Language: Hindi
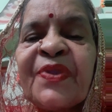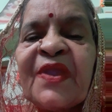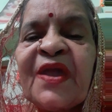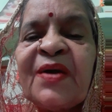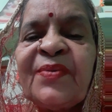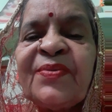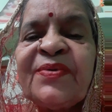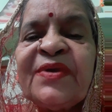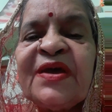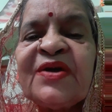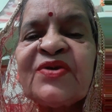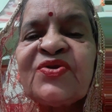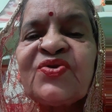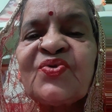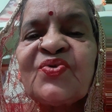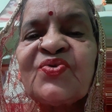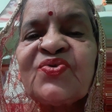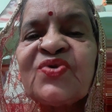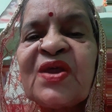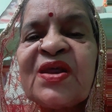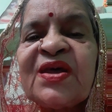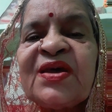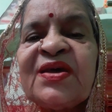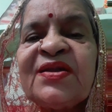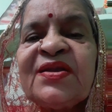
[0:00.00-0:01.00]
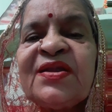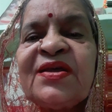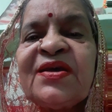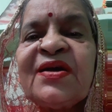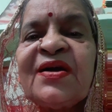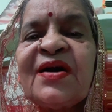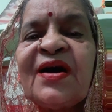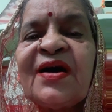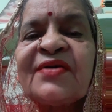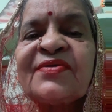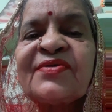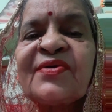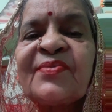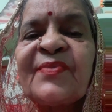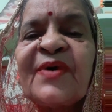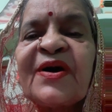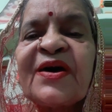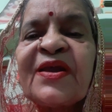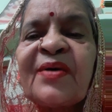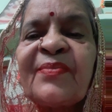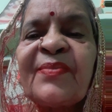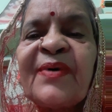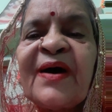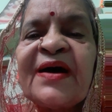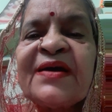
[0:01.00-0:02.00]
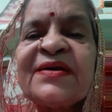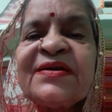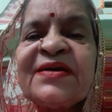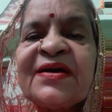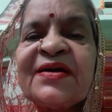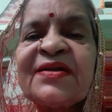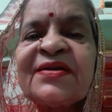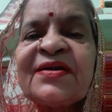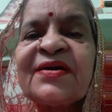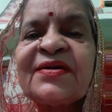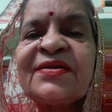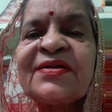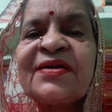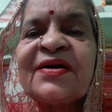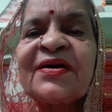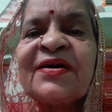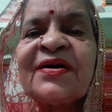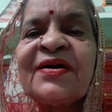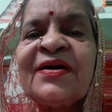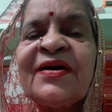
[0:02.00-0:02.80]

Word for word: अब यह सोच रही थी काश हमारा भाई आ जाता